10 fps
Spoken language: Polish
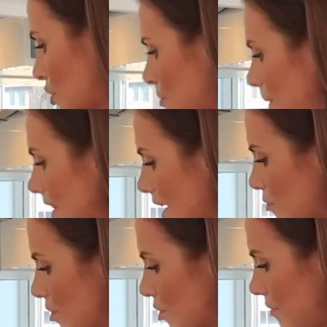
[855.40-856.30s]

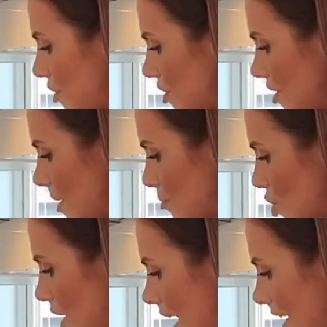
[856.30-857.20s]
szpinaku oczywiście nie
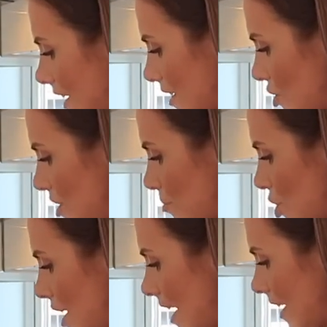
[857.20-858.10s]
przyjarać, nie
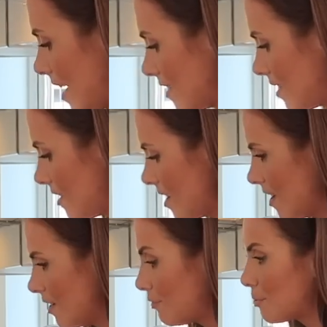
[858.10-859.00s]
przyjarać.
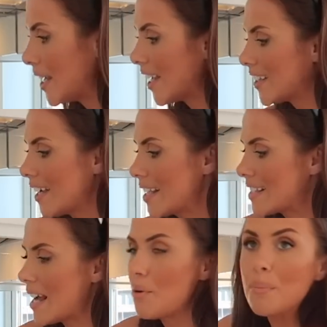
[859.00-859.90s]
W ogóle ja daję
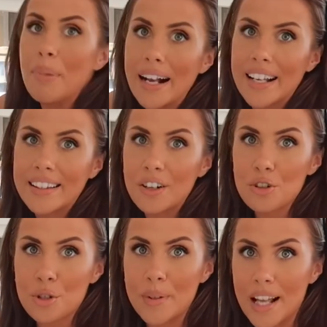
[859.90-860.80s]
całą pakę tego
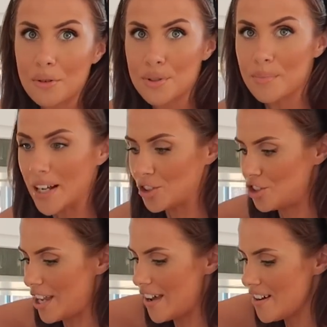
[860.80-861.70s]
szpinaku,
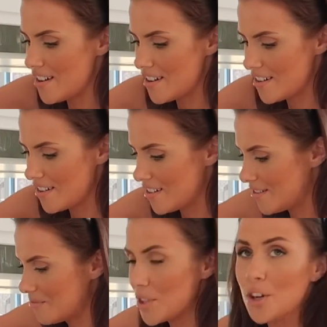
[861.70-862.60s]
zobaczcie.
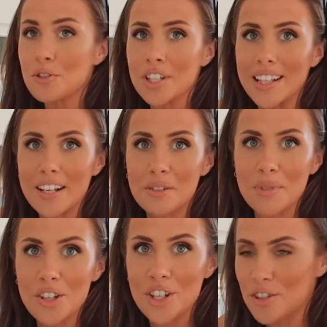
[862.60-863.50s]
I on się tak
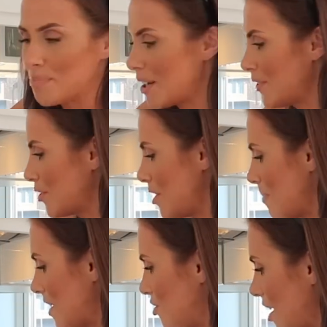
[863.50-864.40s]
zmniejsza, że prawie go nie
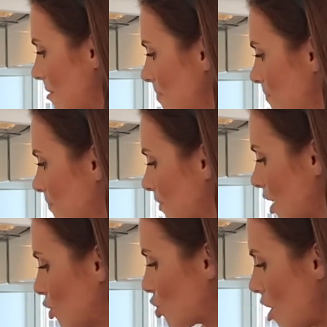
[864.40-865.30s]
będzie.
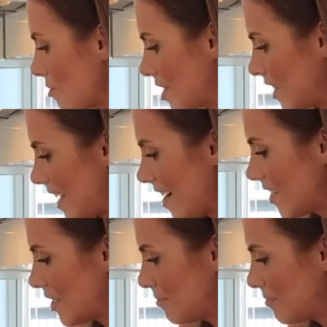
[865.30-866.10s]
Czosnek,